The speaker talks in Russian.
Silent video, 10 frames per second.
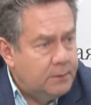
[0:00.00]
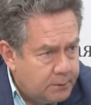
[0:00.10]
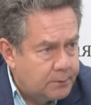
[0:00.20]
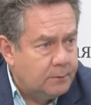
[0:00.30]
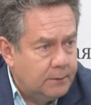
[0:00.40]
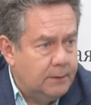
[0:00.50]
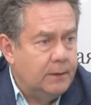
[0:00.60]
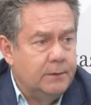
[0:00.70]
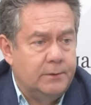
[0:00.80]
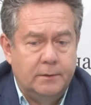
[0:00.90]
тяжелые,
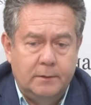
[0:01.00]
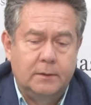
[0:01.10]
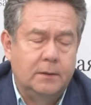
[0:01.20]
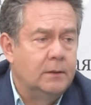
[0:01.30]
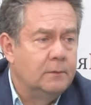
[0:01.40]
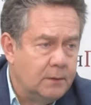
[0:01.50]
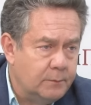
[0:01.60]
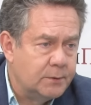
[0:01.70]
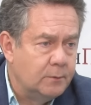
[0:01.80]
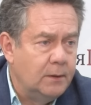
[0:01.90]
конечно, да, когда вы
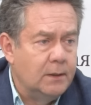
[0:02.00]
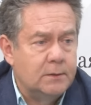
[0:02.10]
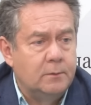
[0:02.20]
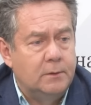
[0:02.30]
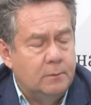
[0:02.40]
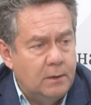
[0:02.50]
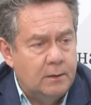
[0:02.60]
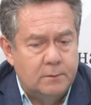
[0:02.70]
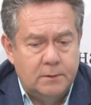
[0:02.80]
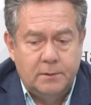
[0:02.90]
там с нуля строите,
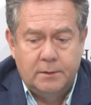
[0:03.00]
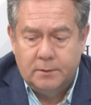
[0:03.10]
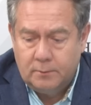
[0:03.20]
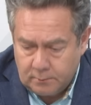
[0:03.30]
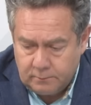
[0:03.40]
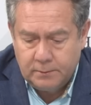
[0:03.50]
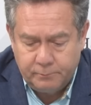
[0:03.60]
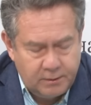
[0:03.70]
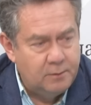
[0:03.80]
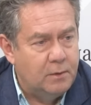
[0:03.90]
морозы страшные, но вы
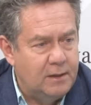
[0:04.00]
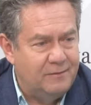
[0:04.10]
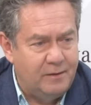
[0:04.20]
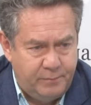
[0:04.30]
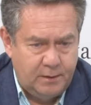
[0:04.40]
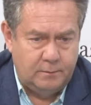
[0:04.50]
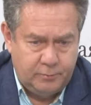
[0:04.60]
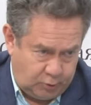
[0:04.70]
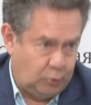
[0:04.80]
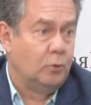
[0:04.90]
понимали, во-первых,
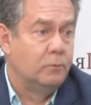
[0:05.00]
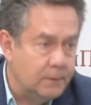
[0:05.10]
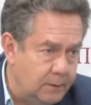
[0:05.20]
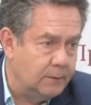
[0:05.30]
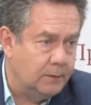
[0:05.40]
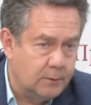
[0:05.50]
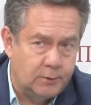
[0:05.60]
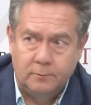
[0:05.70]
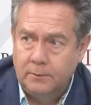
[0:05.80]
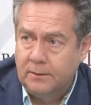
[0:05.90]
что вы делаете,
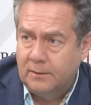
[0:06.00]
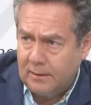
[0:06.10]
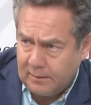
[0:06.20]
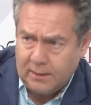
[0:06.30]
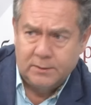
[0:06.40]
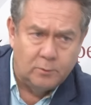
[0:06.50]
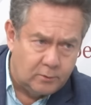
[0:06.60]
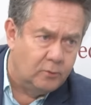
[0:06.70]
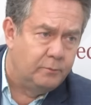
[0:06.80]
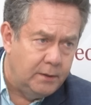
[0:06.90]
что вы не для
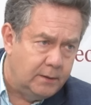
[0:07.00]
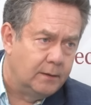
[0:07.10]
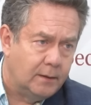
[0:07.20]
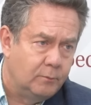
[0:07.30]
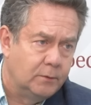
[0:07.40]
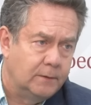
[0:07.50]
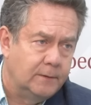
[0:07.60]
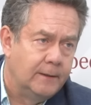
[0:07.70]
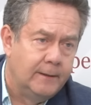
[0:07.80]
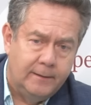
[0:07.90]
лазурного берега работаете,